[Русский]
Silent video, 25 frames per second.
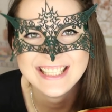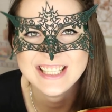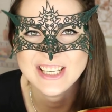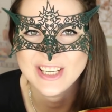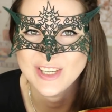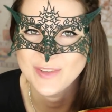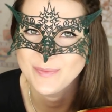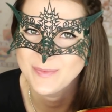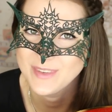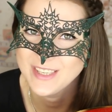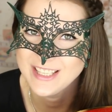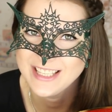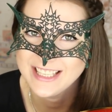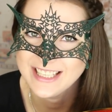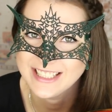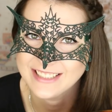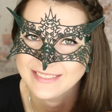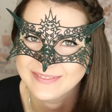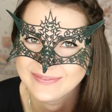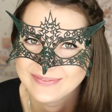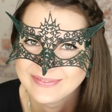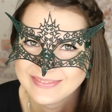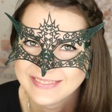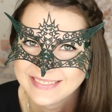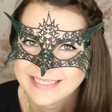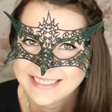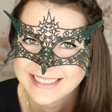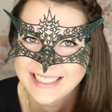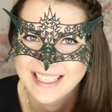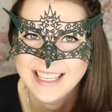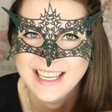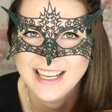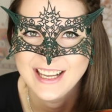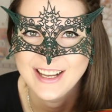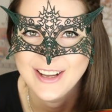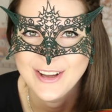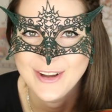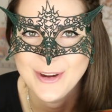чаепитие.
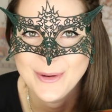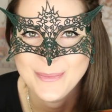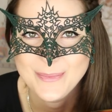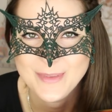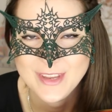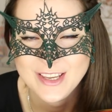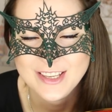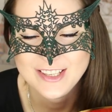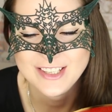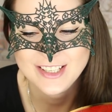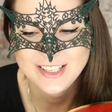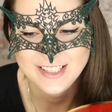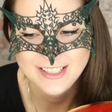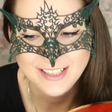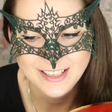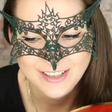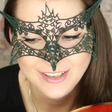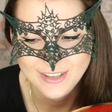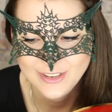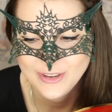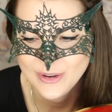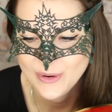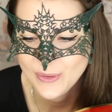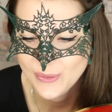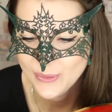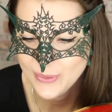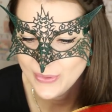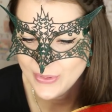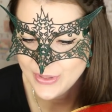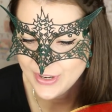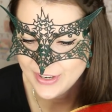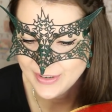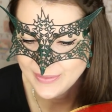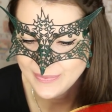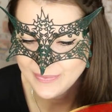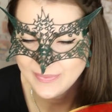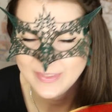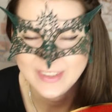У меня сейчас раннее
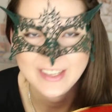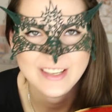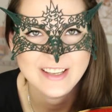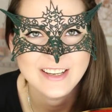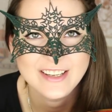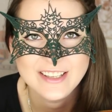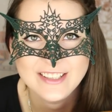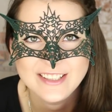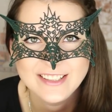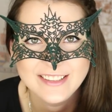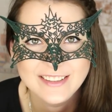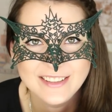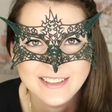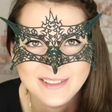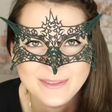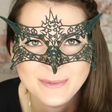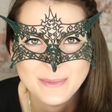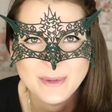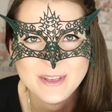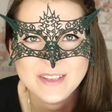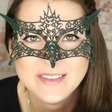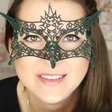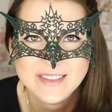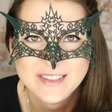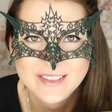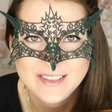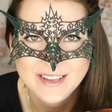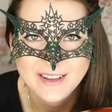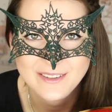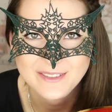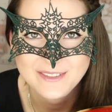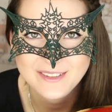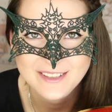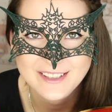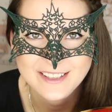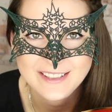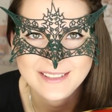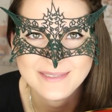утро, я решила вместо
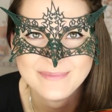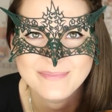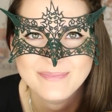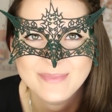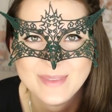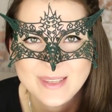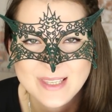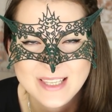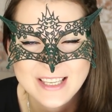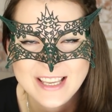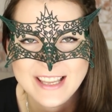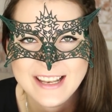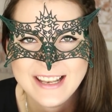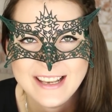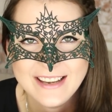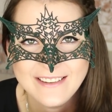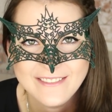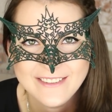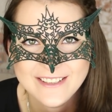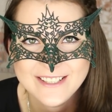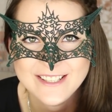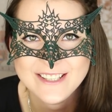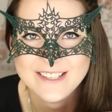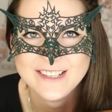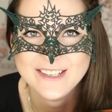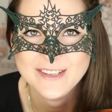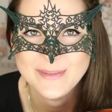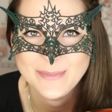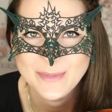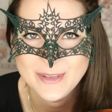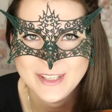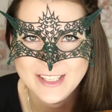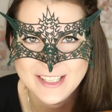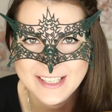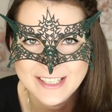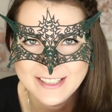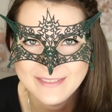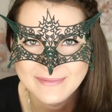завтрака снять для вас
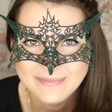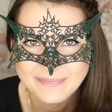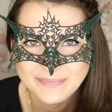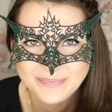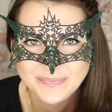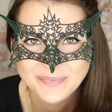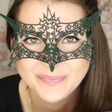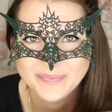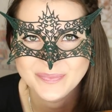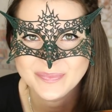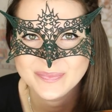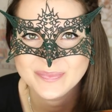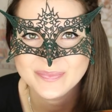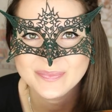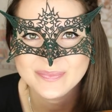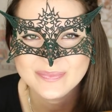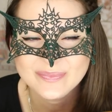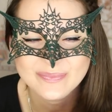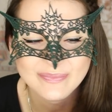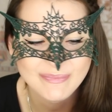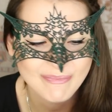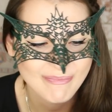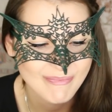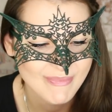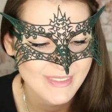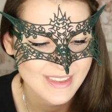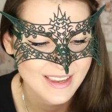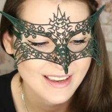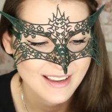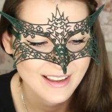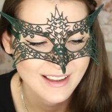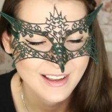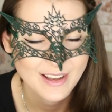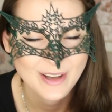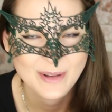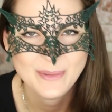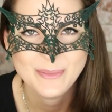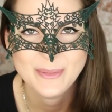чаепитие.
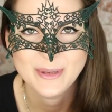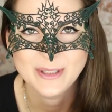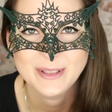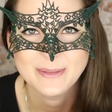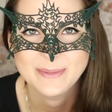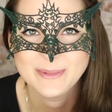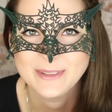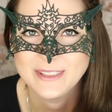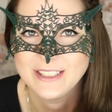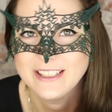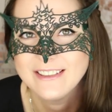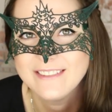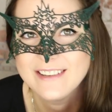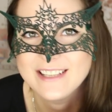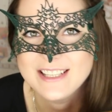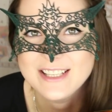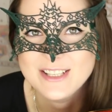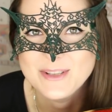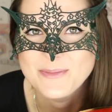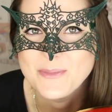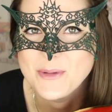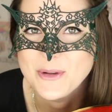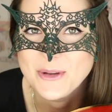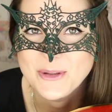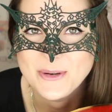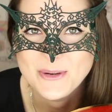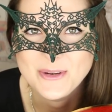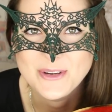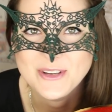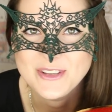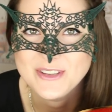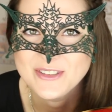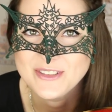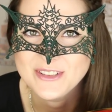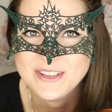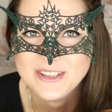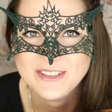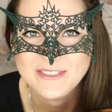Поэтому наливайте себе
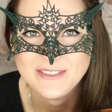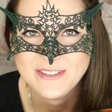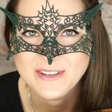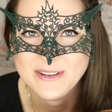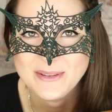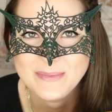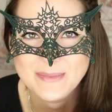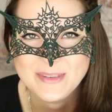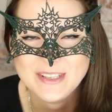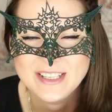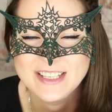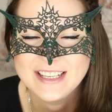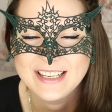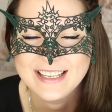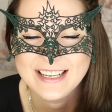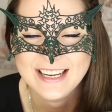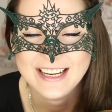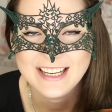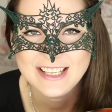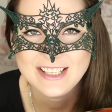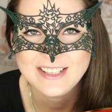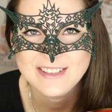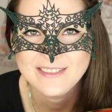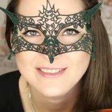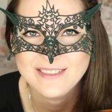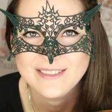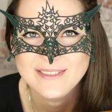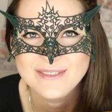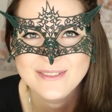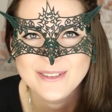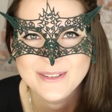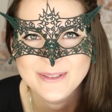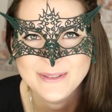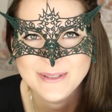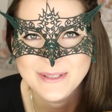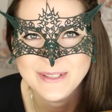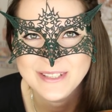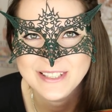кружечку чего-нибудь горячего,
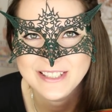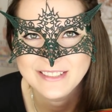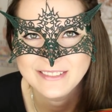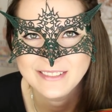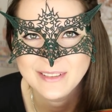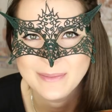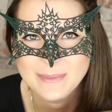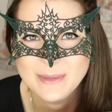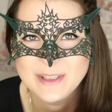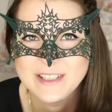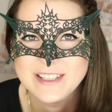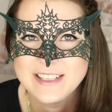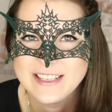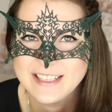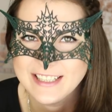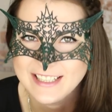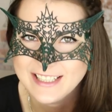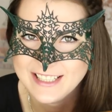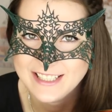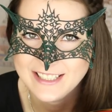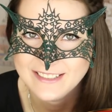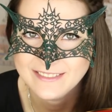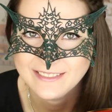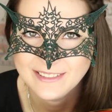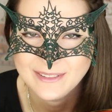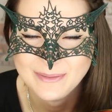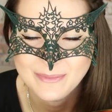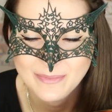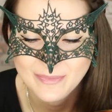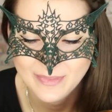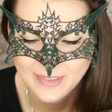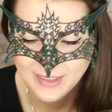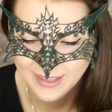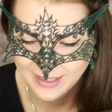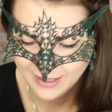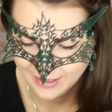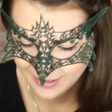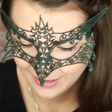вкусного, бодрящего.
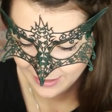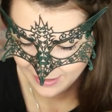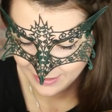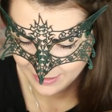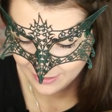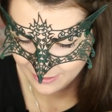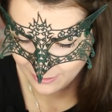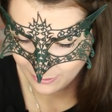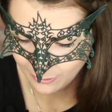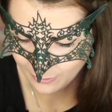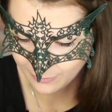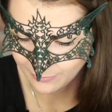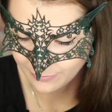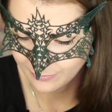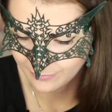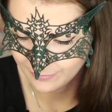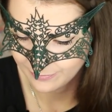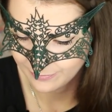Ну,